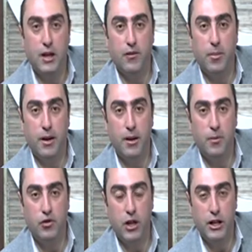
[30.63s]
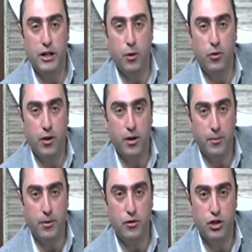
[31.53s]
في برنامج الكوثر
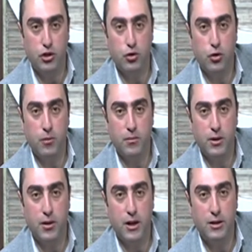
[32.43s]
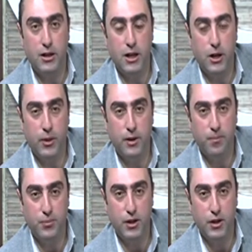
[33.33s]
عبر شاشتكم قناه الاي 1
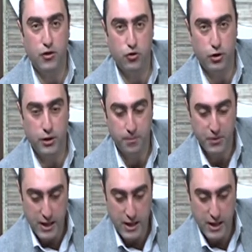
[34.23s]
جوردن.